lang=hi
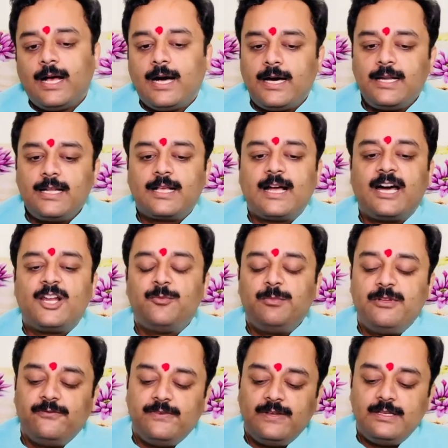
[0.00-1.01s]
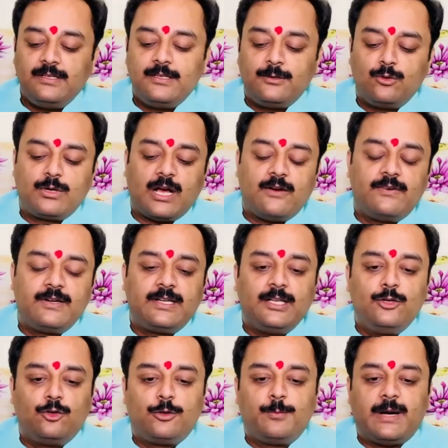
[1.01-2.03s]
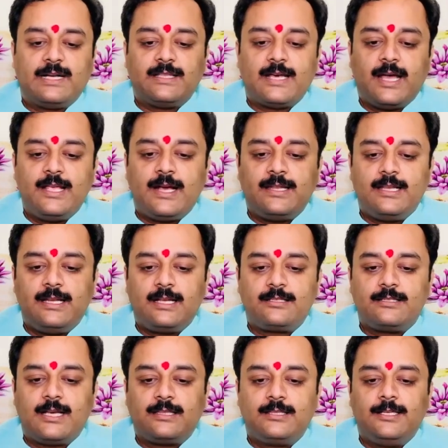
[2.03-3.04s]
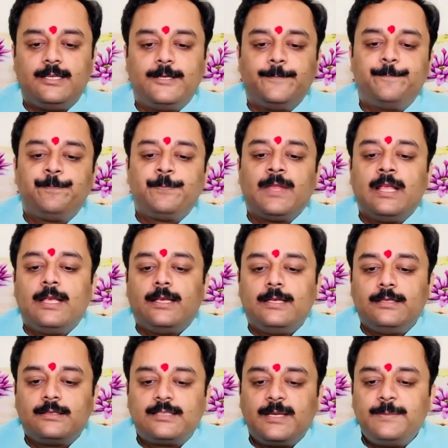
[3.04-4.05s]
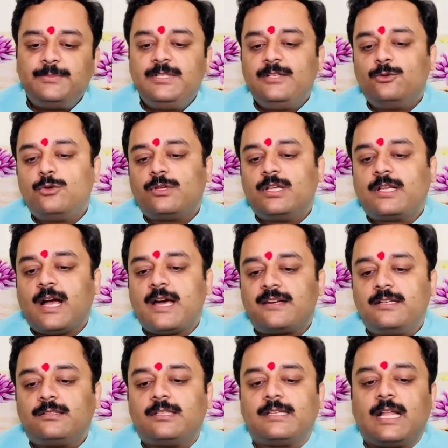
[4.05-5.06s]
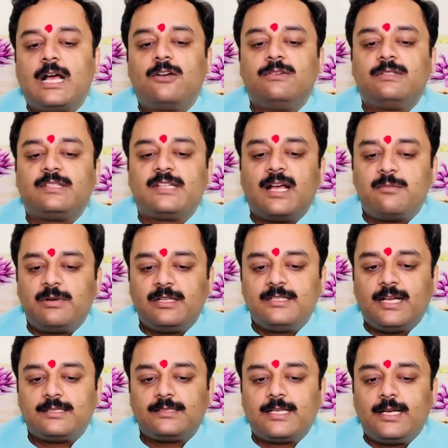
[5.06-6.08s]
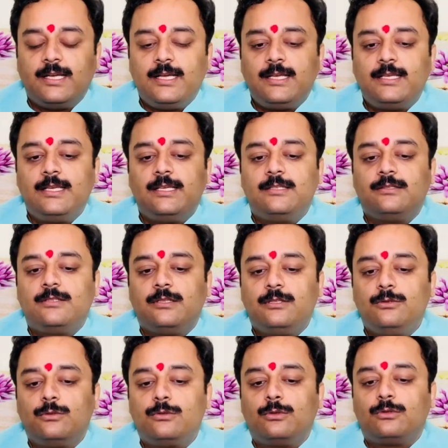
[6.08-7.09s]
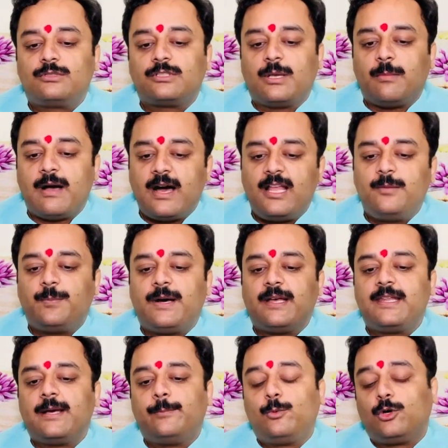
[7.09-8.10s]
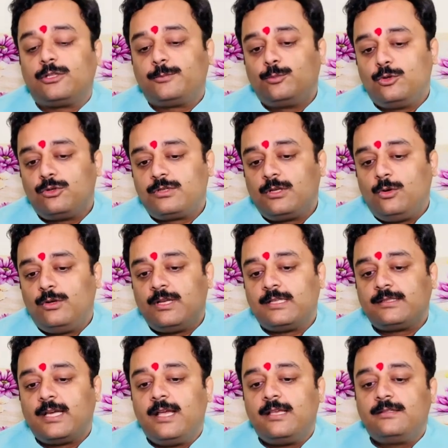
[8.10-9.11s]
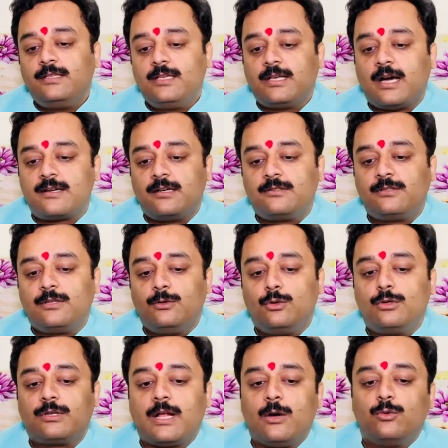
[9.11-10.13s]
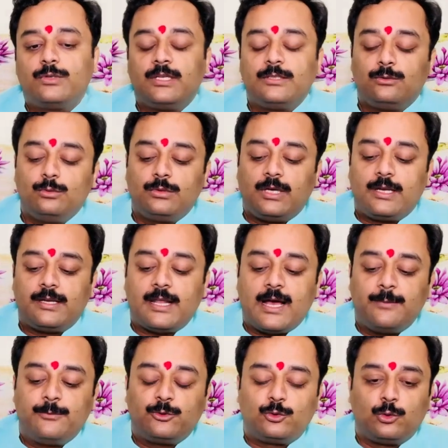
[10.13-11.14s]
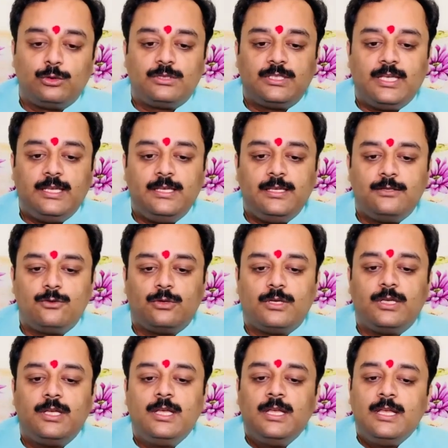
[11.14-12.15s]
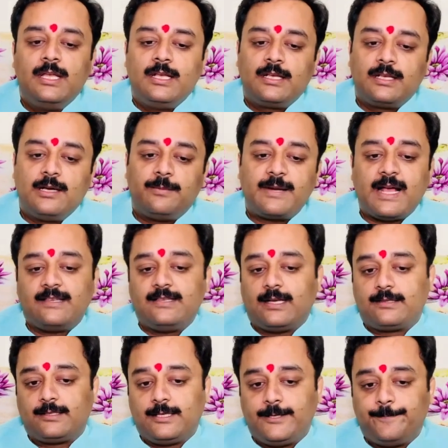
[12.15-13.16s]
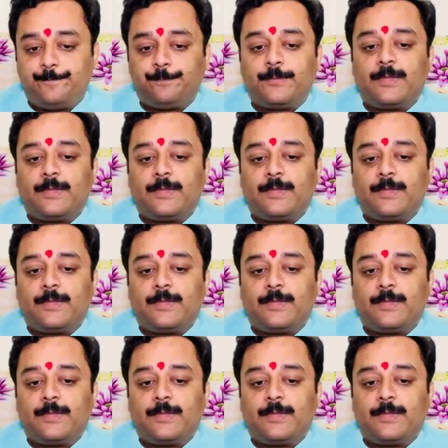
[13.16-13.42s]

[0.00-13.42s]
हर कार्य में विघ्न रुकावटें और बाधाएं आने लग जाती हैं इन सब चीज़ों के कारण तनाव इतना बढ़ जाता है कि स्थितियों को संभाल पाना बहुत मुश्किल हो जाता है इसी कारण से लोग राहु केतु का नाम सुनते ही जो है घबरा जाते हैं